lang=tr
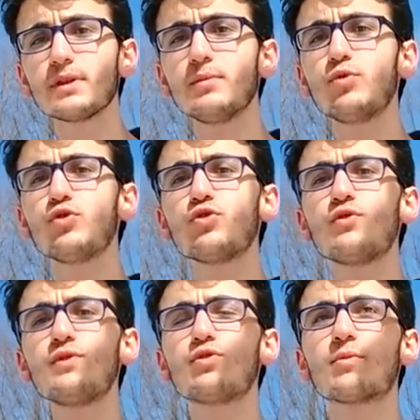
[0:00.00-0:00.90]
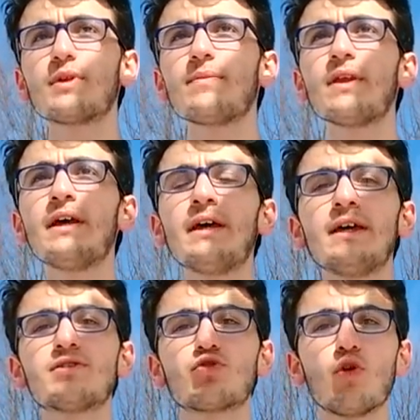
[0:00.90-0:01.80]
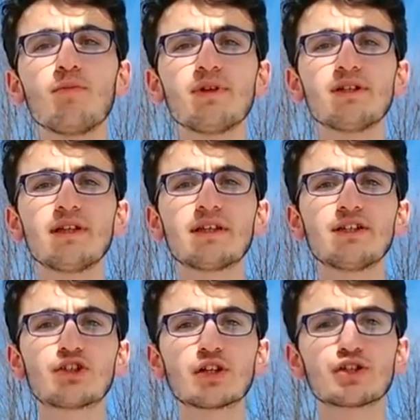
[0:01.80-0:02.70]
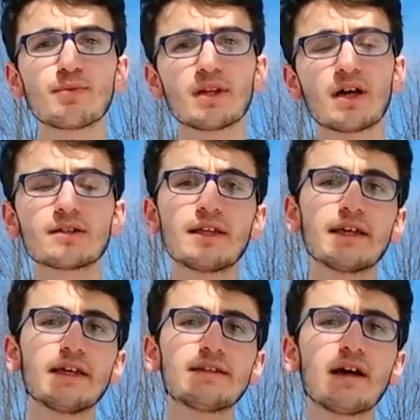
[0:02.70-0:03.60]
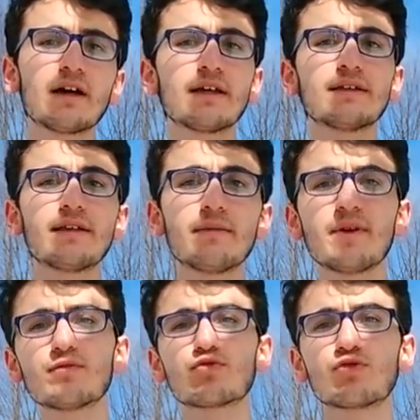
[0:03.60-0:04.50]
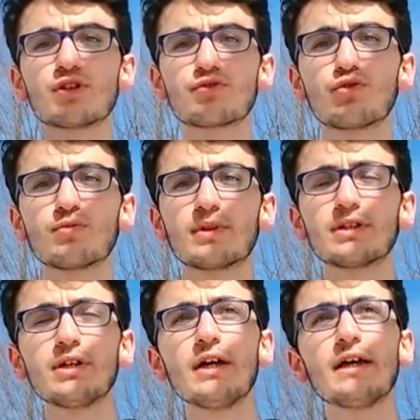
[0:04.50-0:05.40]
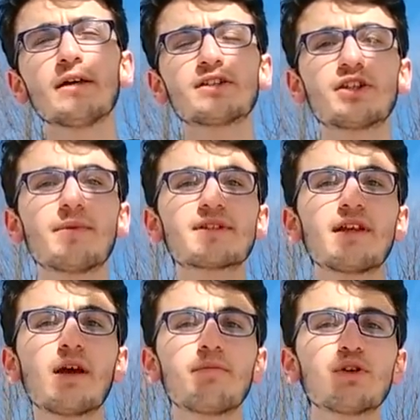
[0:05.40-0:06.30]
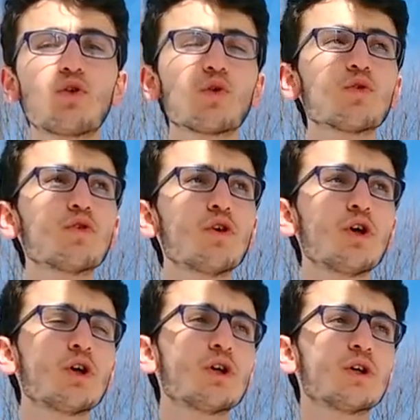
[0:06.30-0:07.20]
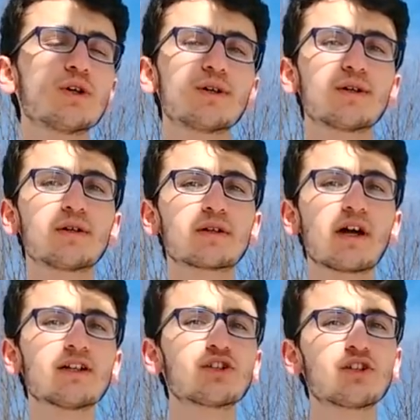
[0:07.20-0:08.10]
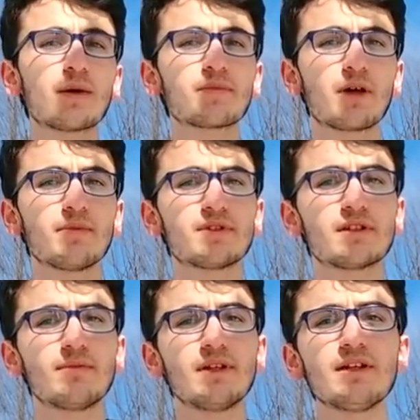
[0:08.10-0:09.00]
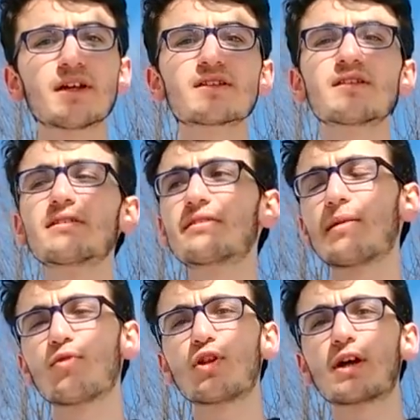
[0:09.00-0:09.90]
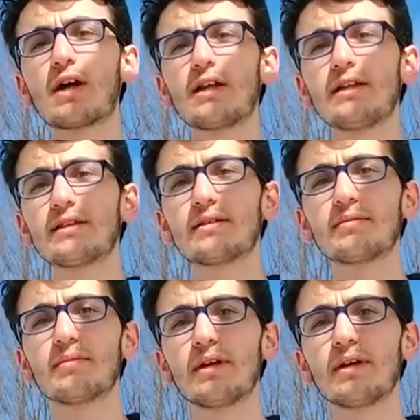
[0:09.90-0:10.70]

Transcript: Bugünkü videomda işte 11'deki çalışmalar TYT, AYT mevzusu nasıl olmalı? İşte mesela bir konu e, kaç kitaptan bitirilmeli? Nasıl tam olarak hallettim?